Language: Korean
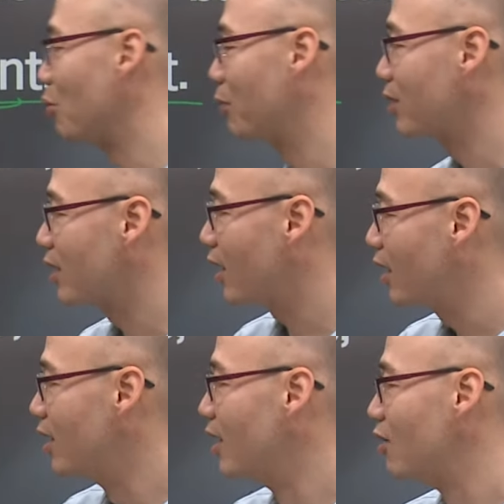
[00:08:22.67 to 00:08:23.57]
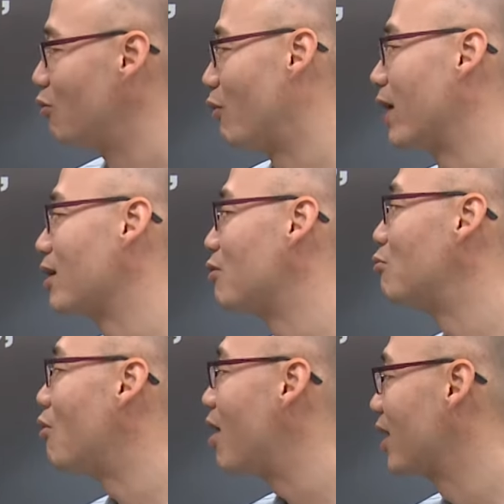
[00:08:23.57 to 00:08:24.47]
읽어보니까 While
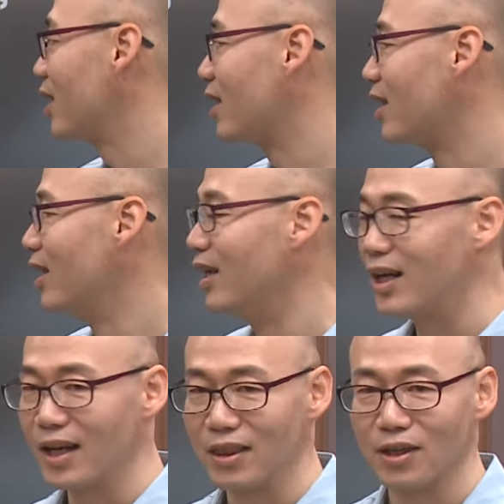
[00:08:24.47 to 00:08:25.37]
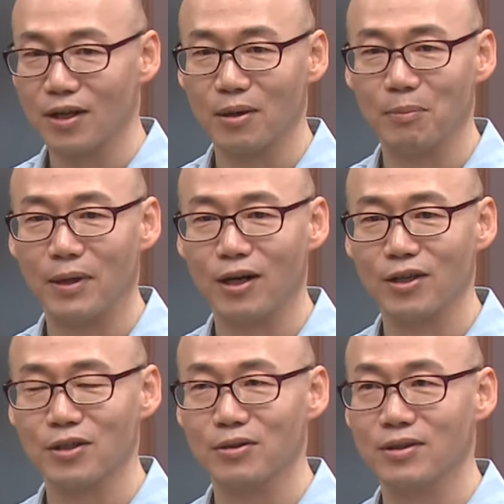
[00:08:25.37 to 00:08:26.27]
walking, I thought
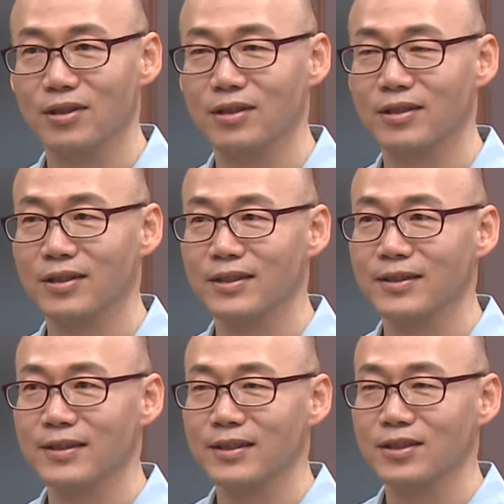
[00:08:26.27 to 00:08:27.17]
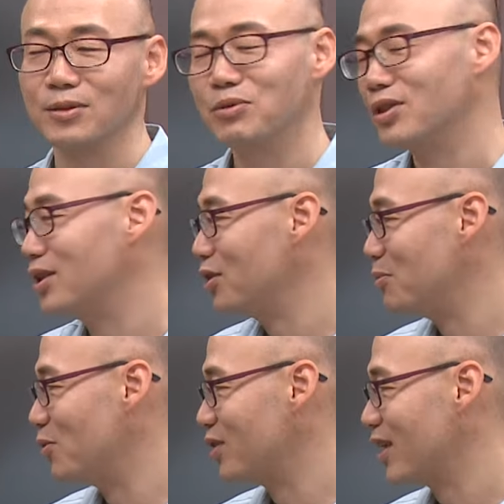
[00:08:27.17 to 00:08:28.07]
about you. 선생님 듣기
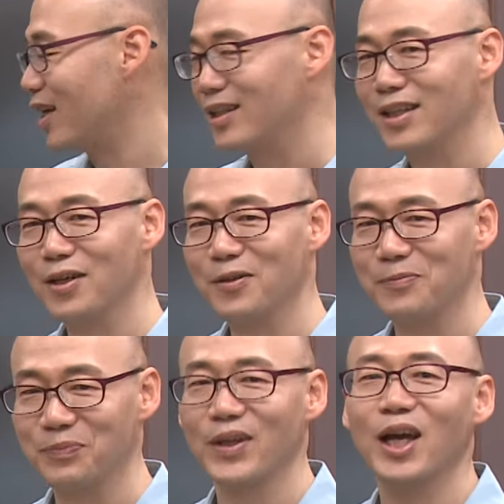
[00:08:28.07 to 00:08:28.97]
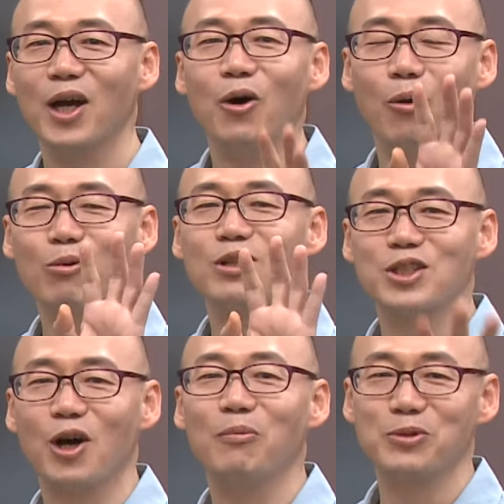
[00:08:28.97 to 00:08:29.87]
너무 어색한데요? 오늘
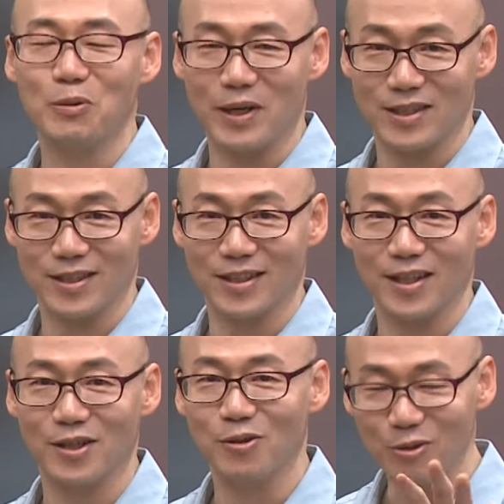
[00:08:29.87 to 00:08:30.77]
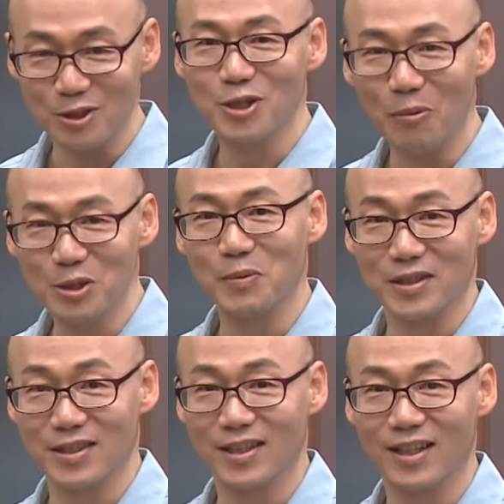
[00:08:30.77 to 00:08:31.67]
처음 써봐서 그래요. 오늘 처음
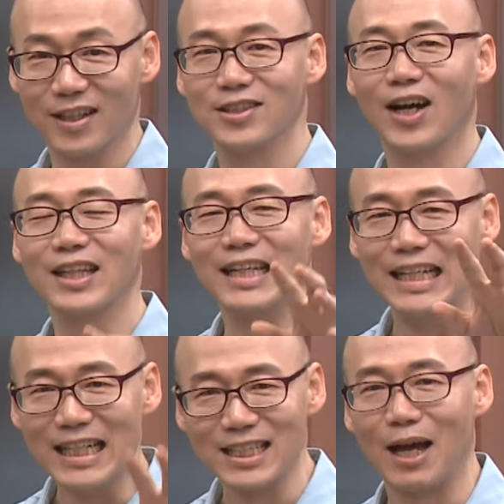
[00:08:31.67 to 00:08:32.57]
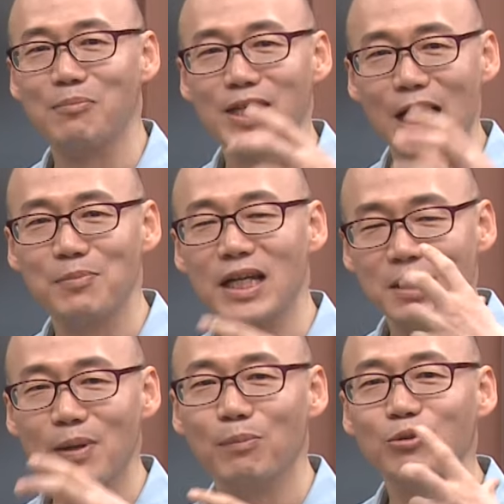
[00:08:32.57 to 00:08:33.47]
써봐서 그래 그냥 한 3, 4일만
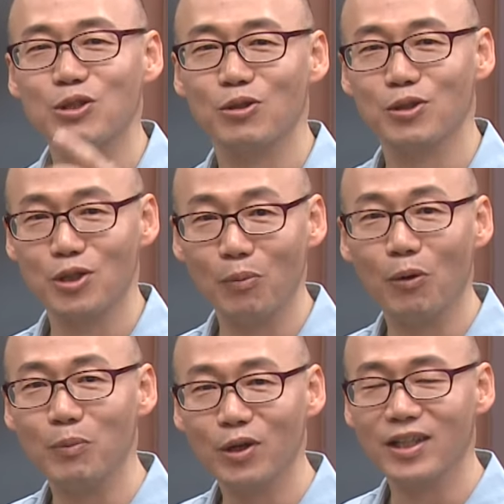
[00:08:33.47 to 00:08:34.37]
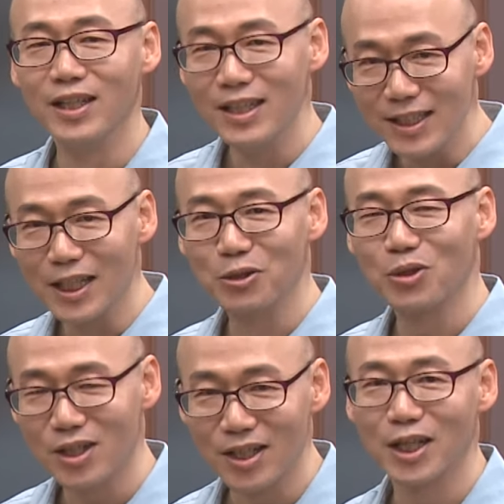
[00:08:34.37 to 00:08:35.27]
입에 붙이고 써보면 이게
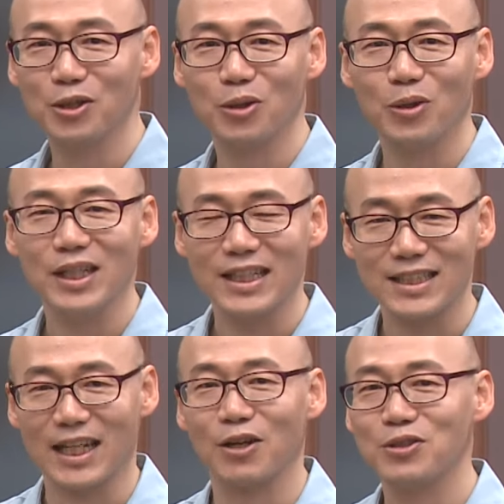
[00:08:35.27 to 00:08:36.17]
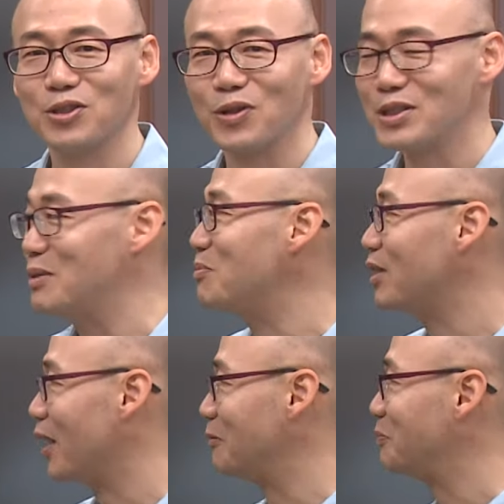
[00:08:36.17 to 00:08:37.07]
또 그렇게 또
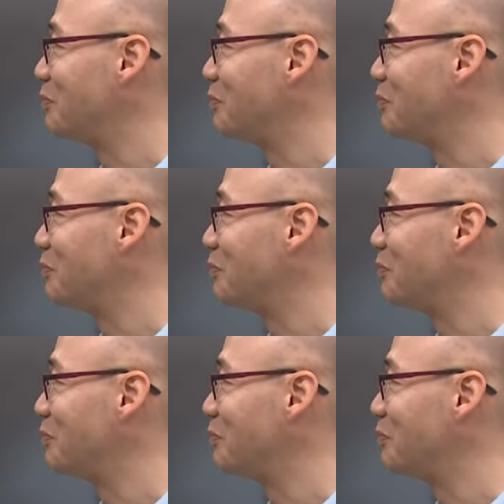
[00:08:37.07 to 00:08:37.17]
자연스러워집니다.